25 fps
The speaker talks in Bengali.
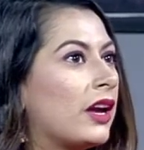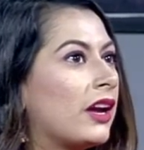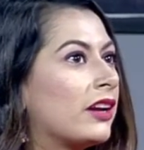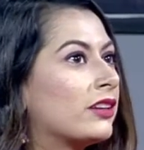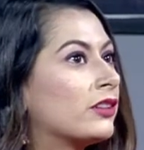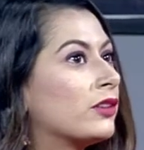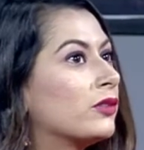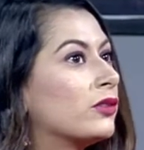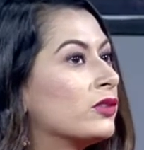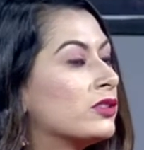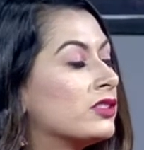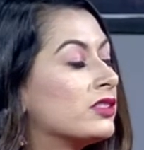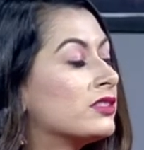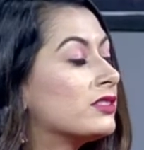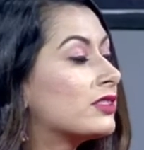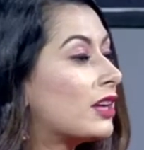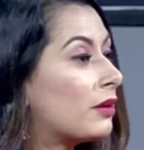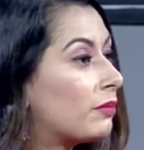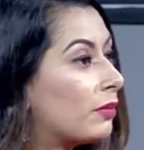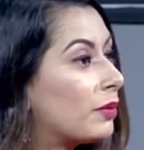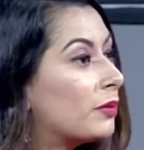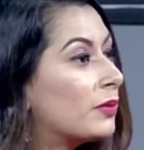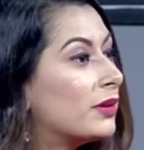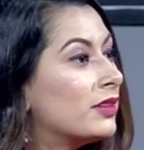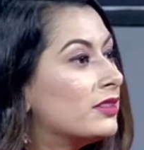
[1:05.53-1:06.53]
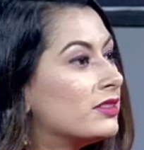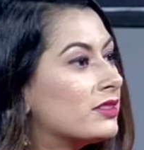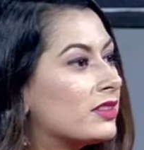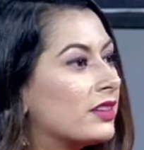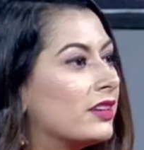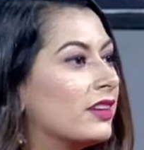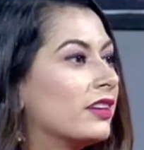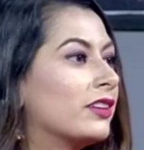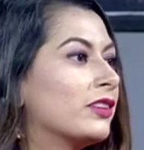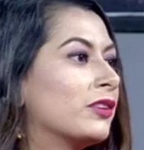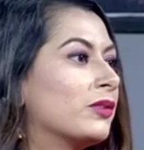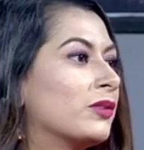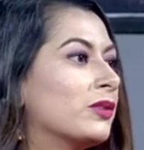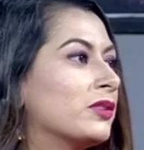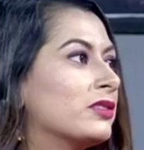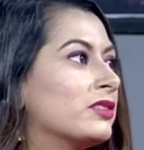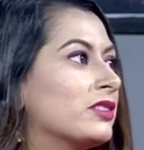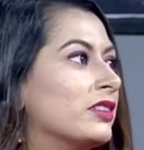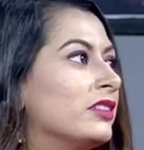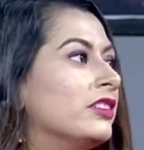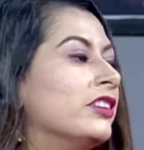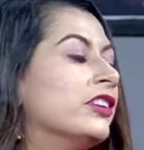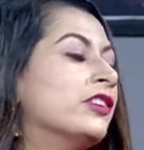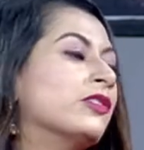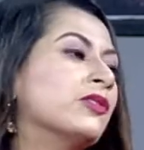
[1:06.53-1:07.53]
একটা হচ্ছে চাপাবাজ আর একটা
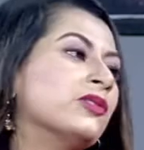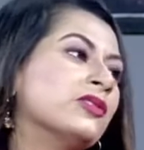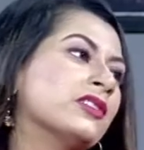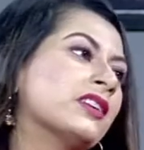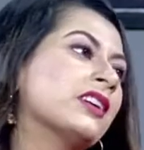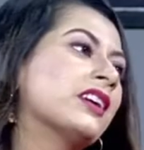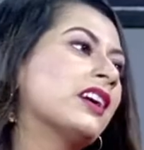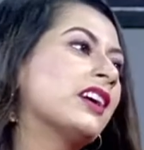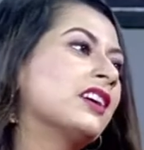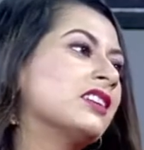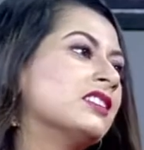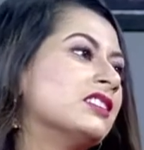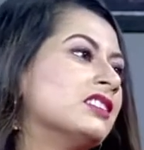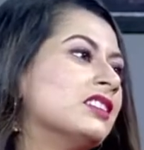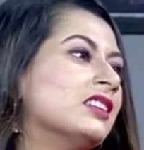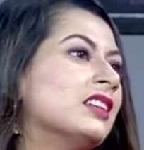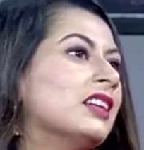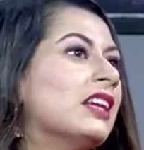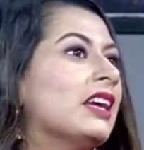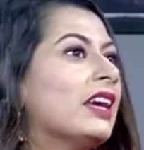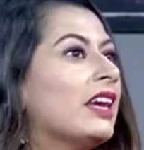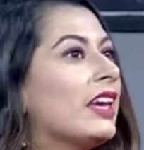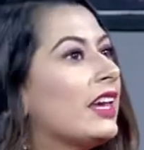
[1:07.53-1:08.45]
হচ্ছে নির্খুজে গাংচিত